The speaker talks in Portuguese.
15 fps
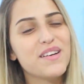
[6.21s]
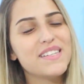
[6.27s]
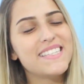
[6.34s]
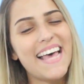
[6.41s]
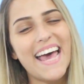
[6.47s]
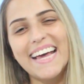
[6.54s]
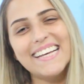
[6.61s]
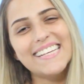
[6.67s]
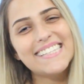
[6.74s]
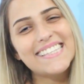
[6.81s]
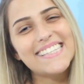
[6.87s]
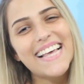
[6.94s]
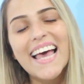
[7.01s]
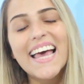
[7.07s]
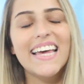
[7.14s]
vocês.
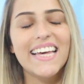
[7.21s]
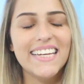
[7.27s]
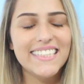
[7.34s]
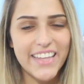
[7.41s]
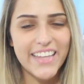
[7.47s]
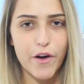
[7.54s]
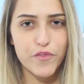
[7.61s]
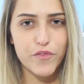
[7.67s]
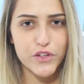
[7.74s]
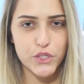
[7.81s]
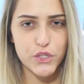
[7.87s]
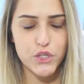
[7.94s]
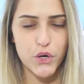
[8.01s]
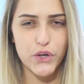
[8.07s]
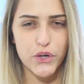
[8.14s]
Então o vídeo
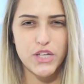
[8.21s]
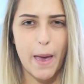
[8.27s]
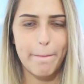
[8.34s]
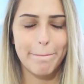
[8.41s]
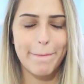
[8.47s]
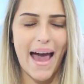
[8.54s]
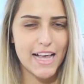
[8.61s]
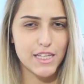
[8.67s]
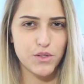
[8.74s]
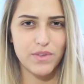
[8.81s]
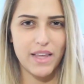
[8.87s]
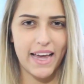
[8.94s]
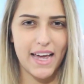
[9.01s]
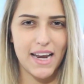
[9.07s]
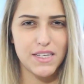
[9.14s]
de hoje é mais um
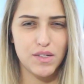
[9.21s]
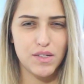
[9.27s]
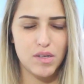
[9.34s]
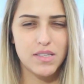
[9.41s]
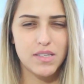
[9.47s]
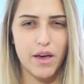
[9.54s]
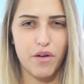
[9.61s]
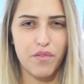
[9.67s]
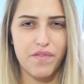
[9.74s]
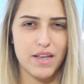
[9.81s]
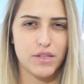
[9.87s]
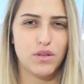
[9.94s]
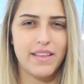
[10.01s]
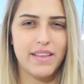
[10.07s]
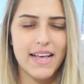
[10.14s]
daqueles vídeos que eu
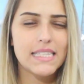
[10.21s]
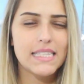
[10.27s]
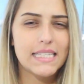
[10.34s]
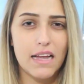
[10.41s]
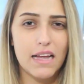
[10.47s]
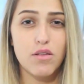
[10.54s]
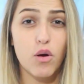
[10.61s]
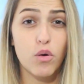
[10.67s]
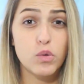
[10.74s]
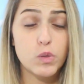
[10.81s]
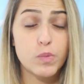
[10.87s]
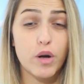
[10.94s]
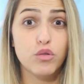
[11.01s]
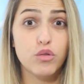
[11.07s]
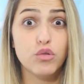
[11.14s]
faço testando alguns
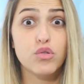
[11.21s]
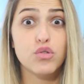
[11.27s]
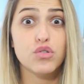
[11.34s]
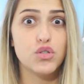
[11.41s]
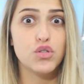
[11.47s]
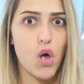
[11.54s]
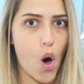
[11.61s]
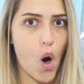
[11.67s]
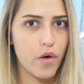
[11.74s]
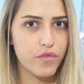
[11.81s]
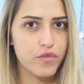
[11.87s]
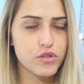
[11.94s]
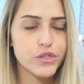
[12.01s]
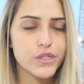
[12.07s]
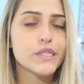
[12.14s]
produtos
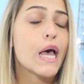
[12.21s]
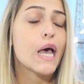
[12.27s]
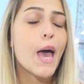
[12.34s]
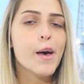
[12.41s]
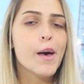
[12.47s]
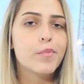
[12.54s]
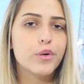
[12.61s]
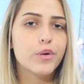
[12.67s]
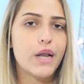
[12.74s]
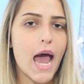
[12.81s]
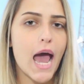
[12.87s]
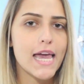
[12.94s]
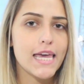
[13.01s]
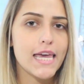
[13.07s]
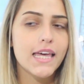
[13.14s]
novos por
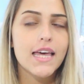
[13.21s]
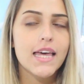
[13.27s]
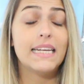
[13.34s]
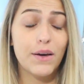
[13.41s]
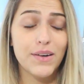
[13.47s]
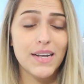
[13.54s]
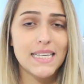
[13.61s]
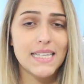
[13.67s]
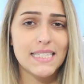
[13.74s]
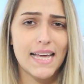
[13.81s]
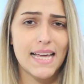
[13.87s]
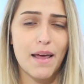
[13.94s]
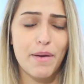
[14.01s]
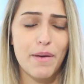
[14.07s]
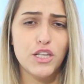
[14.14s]
aí, não
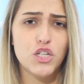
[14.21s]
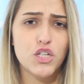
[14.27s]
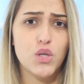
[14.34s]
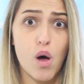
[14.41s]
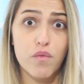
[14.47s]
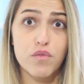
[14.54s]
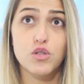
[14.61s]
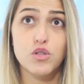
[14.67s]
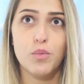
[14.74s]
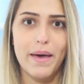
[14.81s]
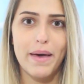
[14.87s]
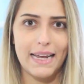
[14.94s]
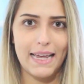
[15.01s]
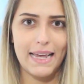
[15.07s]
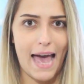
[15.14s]
necessariamente novos no
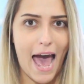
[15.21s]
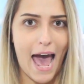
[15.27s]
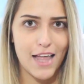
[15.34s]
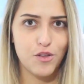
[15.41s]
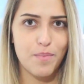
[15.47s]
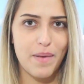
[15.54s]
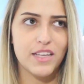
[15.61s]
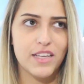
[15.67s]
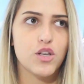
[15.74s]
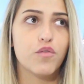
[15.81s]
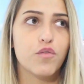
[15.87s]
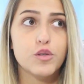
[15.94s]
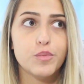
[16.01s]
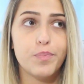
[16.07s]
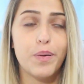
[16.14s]
mercado, mas
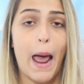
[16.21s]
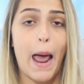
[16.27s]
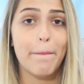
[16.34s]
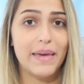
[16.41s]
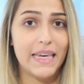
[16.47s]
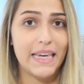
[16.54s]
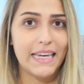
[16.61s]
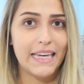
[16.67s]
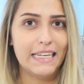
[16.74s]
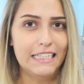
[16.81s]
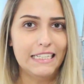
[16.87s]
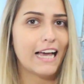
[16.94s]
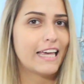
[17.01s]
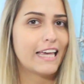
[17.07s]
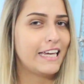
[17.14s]
novos pra mim,
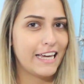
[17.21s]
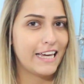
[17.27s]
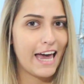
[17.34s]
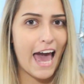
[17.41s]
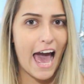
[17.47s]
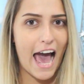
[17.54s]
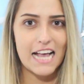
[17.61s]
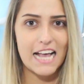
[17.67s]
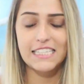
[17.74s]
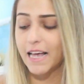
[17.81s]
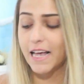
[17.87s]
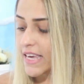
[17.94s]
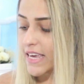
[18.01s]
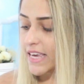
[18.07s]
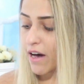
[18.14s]
aqui em
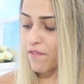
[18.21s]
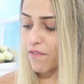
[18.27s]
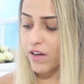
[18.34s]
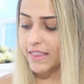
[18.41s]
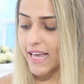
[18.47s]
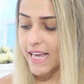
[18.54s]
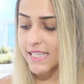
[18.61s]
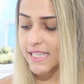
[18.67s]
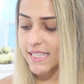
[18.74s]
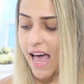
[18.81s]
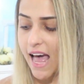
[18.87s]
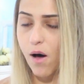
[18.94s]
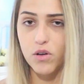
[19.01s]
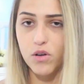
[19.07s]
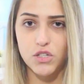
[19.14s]
casa. E eu vou
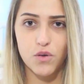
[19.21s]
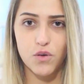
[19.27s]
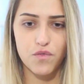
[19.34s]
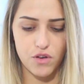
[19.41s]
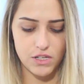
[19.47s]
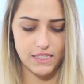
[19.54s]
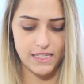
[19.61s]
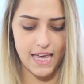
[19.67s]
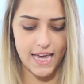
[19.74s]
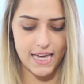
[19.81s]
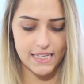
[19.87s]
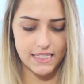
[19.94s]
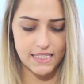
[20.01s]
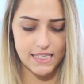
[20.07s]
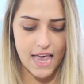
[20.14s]
testar hoje com
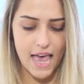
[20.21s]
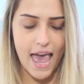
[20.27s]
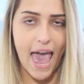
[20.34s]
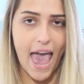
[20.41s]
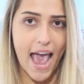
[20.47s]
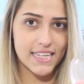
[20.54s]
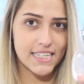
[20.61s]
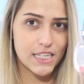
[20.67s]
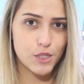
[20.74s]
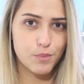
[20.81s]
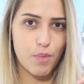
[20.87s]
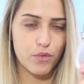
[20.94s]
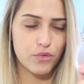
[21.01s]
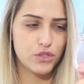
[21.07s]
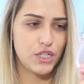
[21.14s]
vocês essa
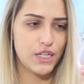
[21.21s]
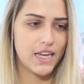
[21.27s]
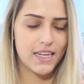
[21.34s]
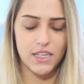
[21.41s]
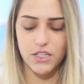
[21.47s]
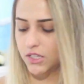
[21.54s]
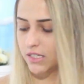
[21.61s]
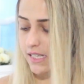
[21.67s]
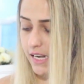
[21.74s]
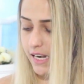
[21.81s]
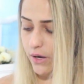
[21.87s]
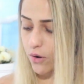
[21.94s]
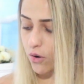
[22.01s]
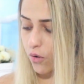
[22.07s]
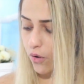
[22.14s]
esponjinha aqui de
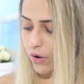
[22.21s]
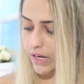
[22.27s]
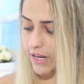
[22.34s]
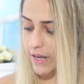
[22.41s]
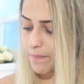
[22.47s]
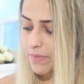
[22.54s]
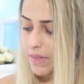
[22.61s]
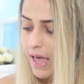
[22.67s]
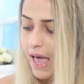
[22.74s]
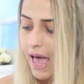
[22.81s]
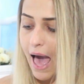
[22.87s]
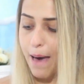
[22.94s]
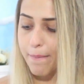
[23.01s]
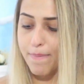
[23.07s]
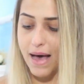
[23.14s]
silicone,
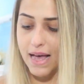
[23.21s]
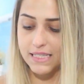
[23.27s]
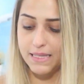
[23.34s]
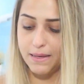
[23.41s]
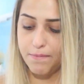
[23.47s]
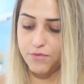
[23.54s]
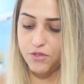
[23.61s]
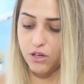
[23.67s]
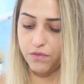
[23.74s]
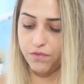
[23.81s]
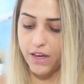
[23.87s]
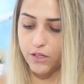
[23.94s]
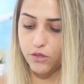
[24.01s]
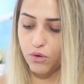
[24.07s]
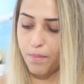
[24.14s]
a base de
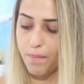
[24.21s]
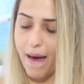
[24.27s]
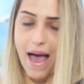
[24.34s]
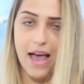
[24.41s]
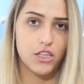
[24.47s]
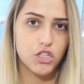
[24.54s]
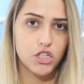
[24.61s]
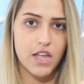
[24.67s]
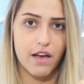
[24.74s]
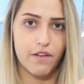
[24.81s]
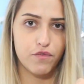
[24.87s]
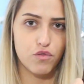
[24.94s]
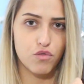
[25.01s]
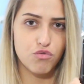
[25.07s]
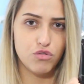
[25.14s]
efeito mate da
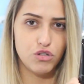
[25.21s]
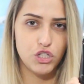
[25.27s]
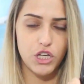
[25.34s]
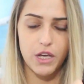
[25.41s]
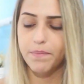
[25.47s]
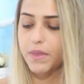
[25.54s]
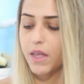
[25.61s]
Vult,